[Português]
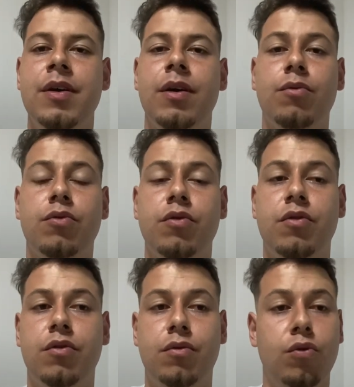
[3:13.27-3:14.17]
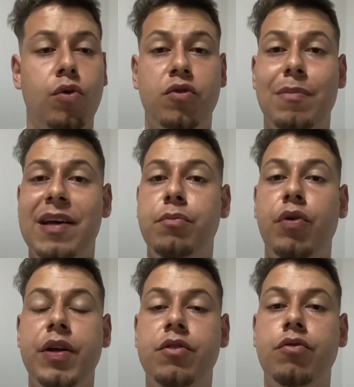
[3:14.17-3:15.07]
um dos gols mais
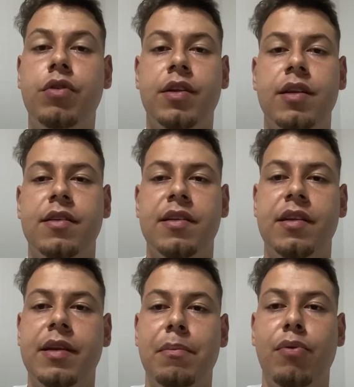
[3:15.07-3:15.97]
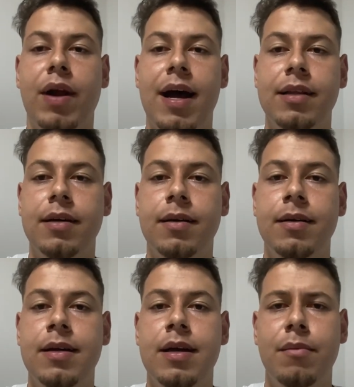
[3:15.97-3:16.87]
bonitos do Santos nessa temporada,
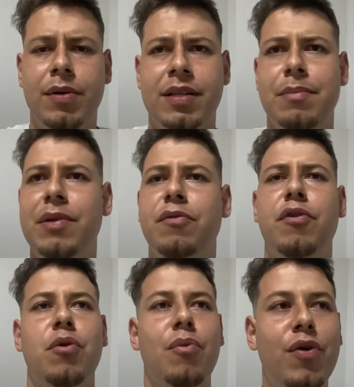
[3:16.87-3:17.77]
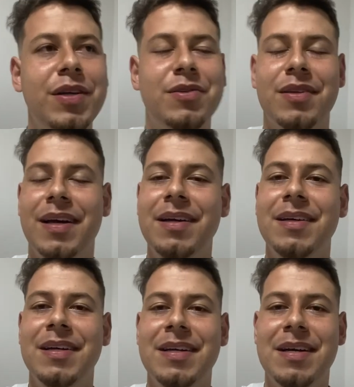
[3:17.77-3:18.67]
porque também não foram muitos, né?
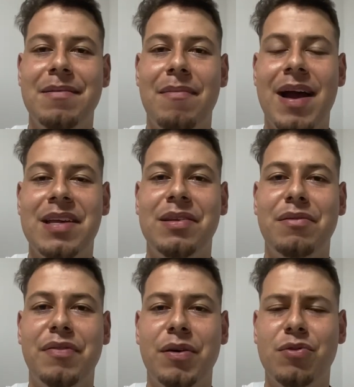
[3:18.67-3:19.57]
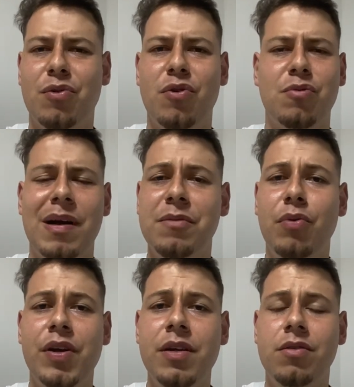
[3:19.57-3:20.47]
Mas enfim, um dos gols mais
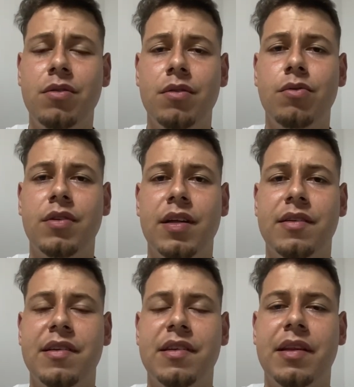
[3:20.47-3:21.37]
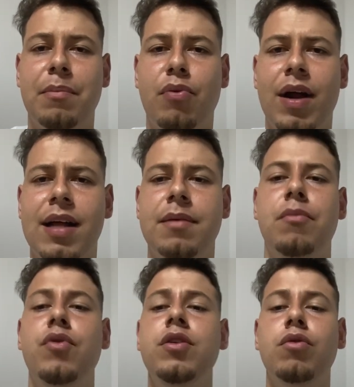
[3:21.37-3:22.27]
bonitos do Santos nessa temporada,
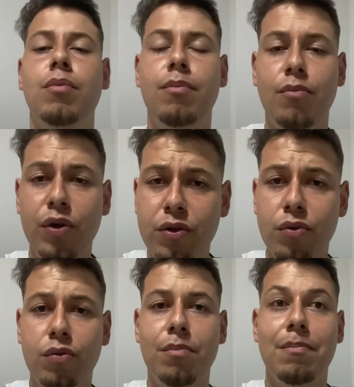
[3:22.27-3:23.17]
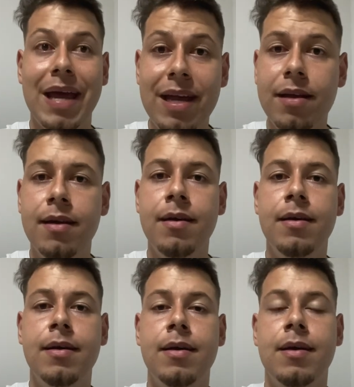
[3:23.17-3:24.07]
muito, muito bem,
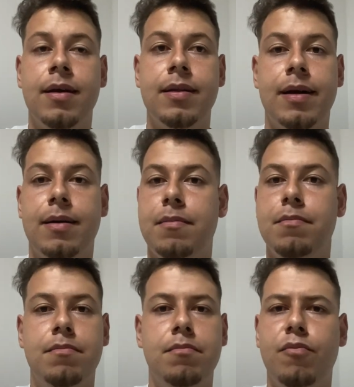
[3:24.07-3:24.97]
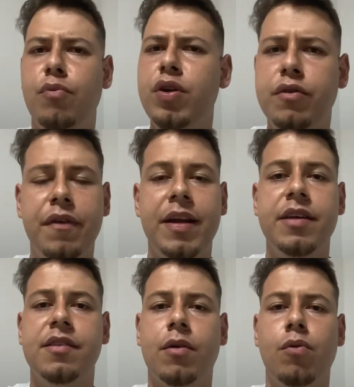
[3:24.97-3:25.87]
né? muito
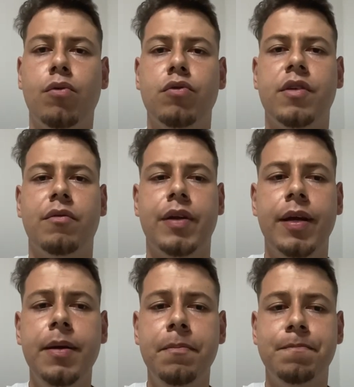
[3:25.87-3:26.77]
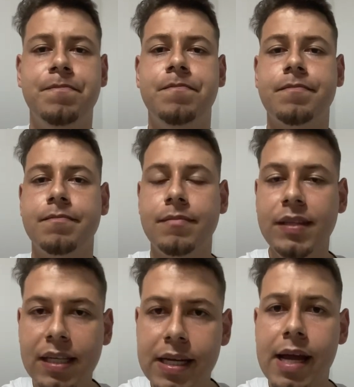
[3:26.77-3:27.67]
feliz na conclusão dele.
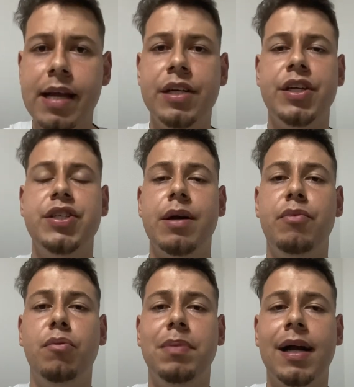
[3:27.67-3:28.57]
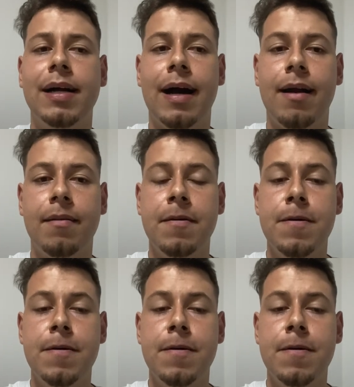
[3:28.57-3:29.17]
E aí a gente abriu o placar.